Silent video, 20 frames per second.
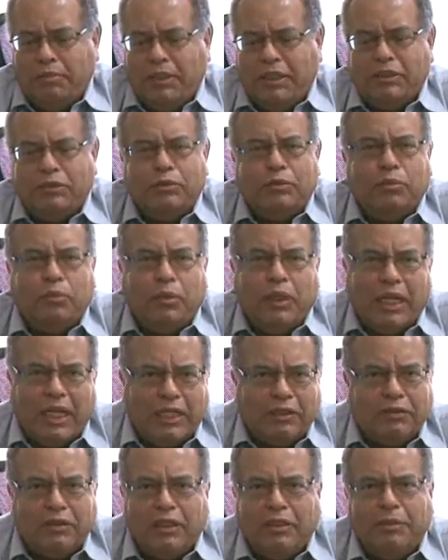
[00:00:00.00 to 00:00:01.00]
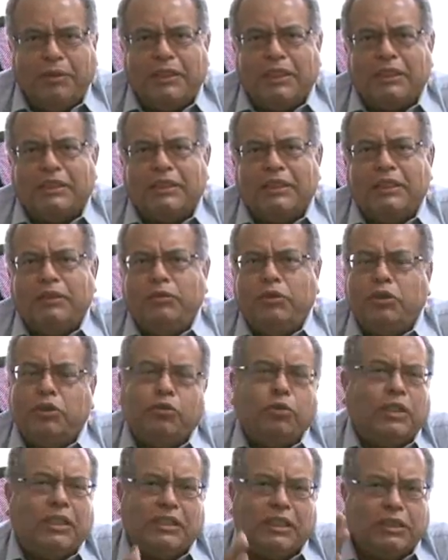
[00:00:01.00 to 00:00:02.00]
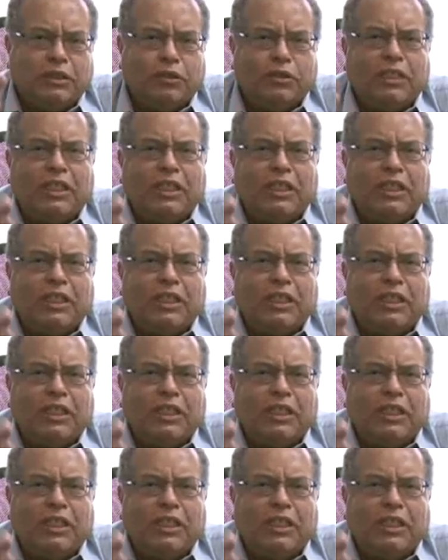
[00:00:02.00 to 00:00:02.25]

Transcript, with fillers: mas no lado da alimentação e de todas as